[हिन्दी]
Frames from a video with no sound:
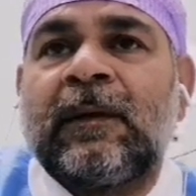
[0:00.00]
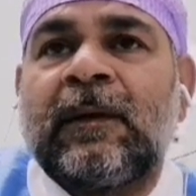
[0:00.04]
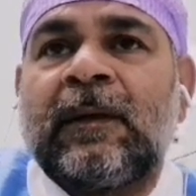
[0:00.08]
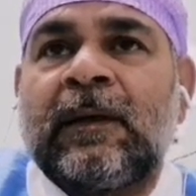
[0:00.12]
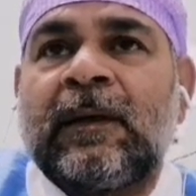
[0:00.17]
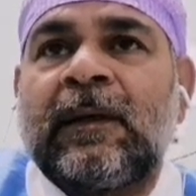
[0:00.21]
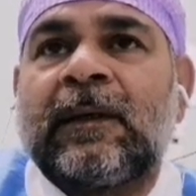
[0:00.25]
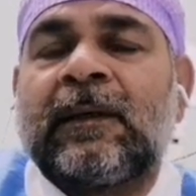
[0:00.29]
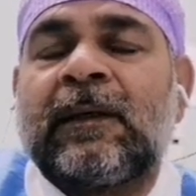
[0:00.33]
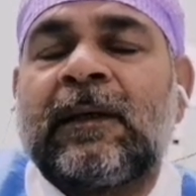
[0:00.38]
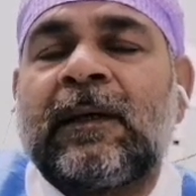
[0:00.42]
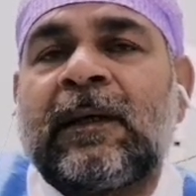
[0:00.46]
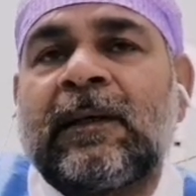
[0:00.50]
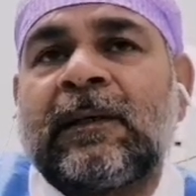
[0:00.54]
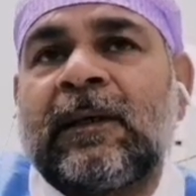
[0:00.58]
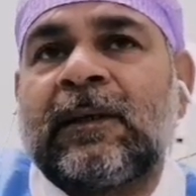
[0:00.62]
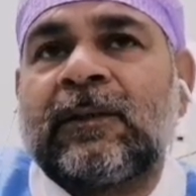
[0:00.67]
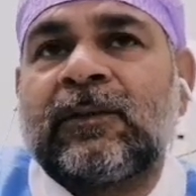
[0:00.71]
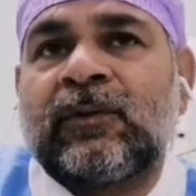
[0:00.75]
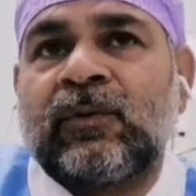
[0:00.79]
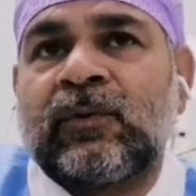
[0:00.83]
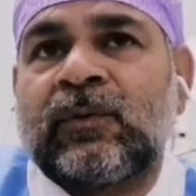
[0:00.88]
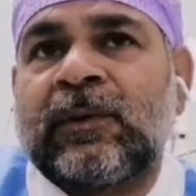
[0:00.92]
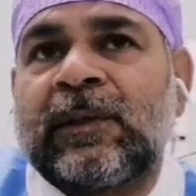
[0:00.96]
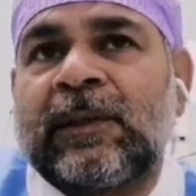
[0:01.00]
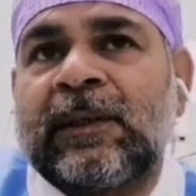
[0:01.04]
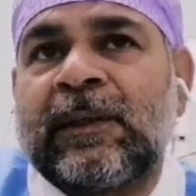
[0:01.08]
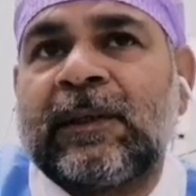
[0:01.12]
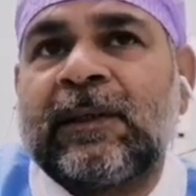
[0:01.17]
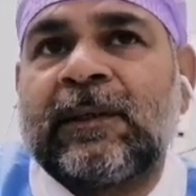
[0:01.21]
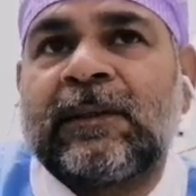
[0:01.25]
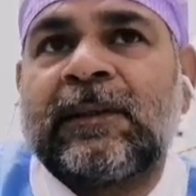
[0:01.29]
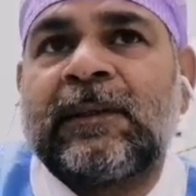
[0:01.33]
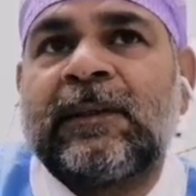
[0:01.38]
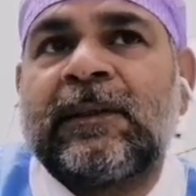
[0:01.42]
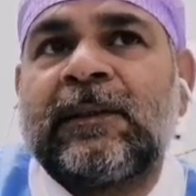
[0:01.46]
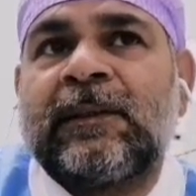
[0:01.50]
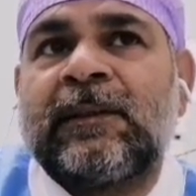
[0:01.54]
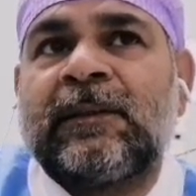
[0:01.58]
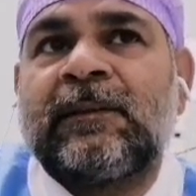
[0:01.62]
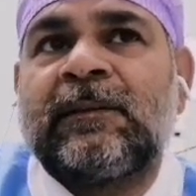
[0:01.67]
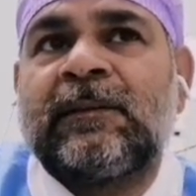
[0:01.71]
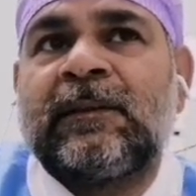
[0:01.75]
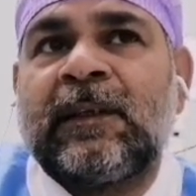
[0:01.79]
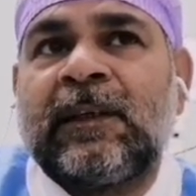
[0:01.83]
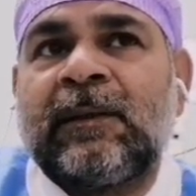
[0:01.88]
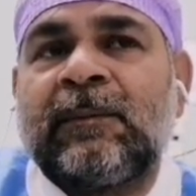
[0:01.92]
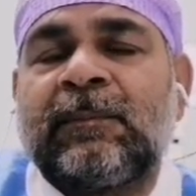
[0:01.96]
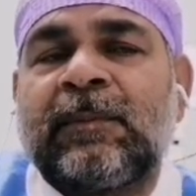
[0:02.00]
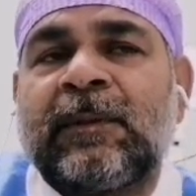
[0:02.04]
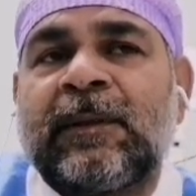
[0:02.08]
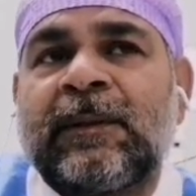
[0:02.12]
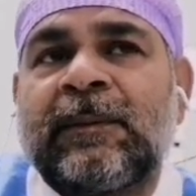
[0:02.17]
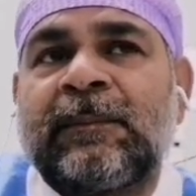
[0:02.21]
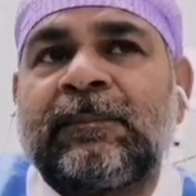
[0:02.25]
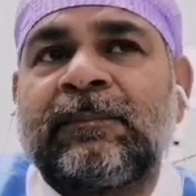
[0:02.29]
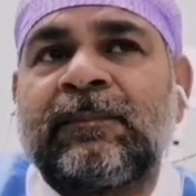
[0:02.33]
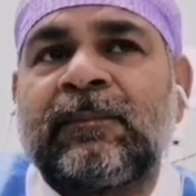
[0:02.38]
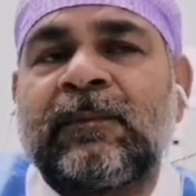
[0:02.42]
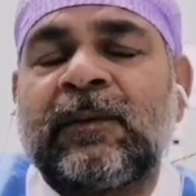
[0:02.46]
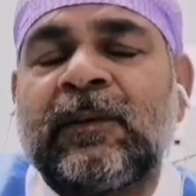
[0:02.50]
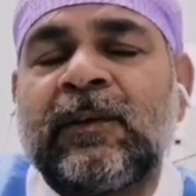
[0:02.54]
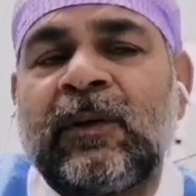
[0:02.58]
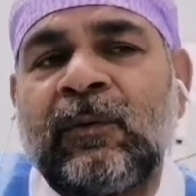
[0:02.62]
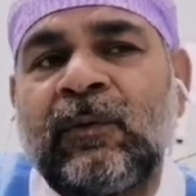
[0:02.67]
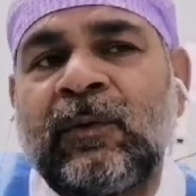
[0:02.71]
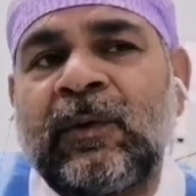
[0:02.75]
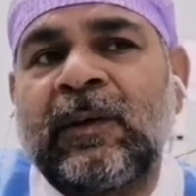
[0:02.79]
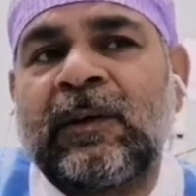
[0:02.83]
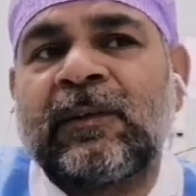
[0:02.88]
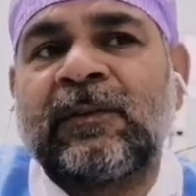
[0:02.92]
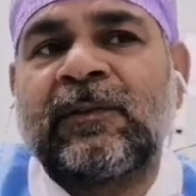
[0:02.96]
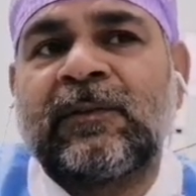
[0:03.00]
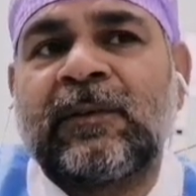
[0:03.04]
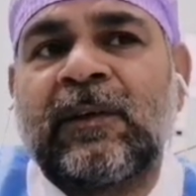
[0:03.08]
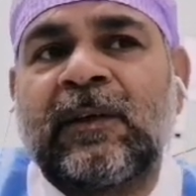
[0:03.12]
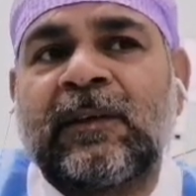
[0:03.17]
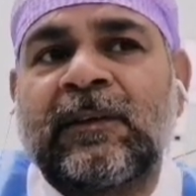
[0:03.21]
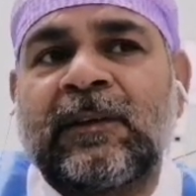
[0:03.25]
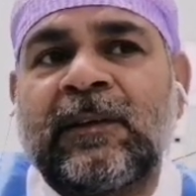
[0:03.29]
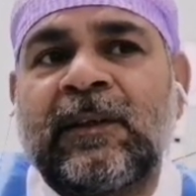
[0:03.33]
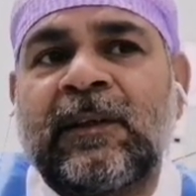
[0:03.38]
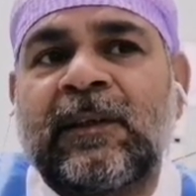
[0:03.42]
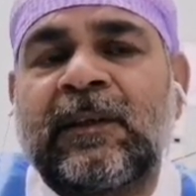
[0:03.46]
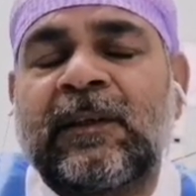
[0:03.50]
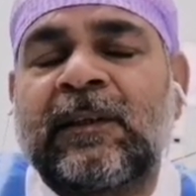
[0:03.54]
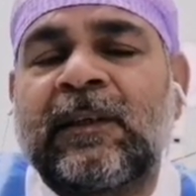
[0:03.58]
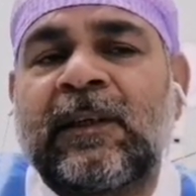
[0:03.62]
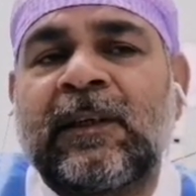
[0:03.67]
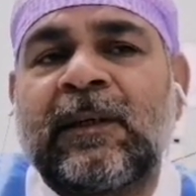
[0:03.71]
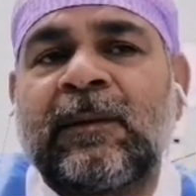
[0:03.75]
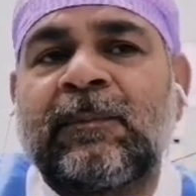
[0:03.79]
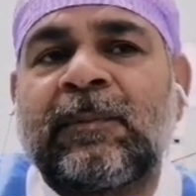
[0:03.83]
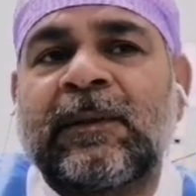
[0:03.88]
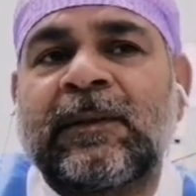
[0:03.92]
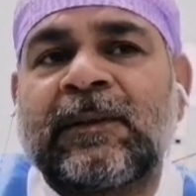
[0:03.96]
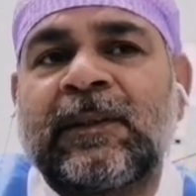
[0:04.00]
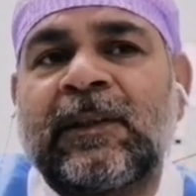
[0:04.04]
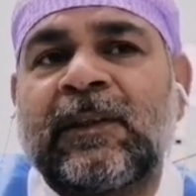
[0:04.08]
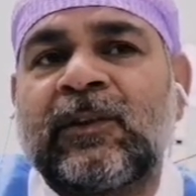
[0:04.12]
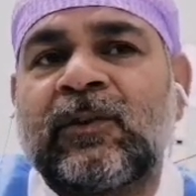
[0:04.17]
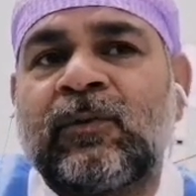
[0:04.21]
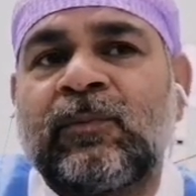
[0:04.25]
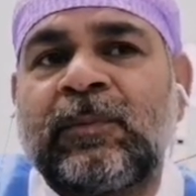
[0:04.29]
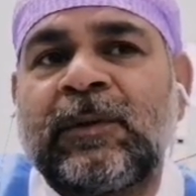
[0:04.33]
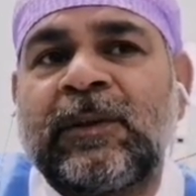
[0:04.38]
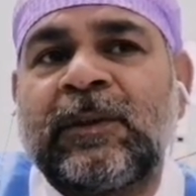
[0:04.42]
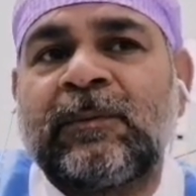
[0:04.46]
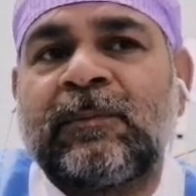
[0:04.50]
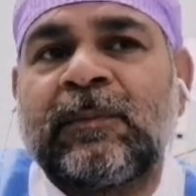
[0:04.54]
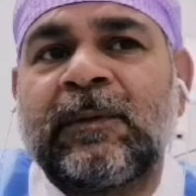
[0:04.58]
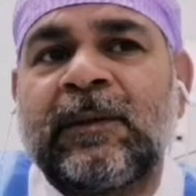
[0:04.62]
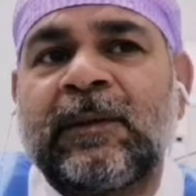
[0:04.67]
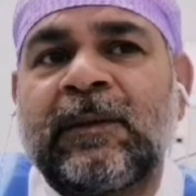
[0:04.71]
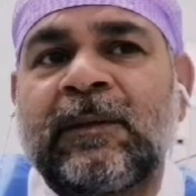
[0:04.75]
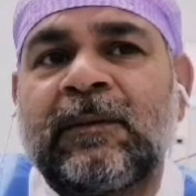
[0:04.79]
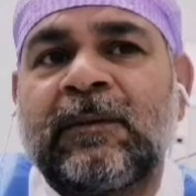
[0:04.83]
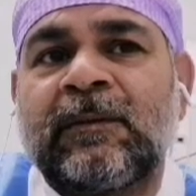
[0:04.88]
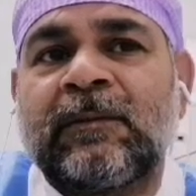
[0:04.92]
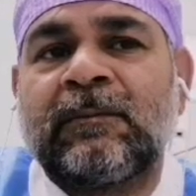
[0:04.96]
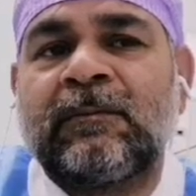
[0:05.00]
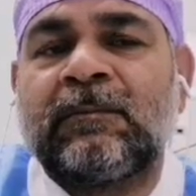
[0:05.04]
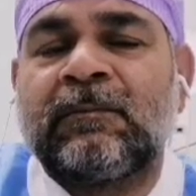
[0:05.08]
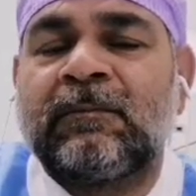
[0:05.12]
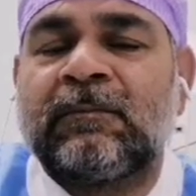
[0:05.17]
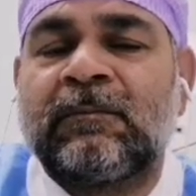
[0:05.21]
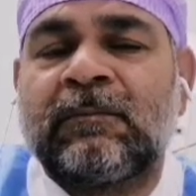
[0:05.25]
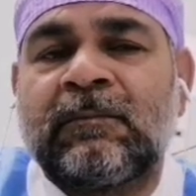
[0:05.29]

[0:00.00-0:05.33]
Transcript: अल्लाह का लाख लाख शुक्र है कि यहीं पे ड्यूटी के साथ ही अगर करना पड़ता है तो बीच में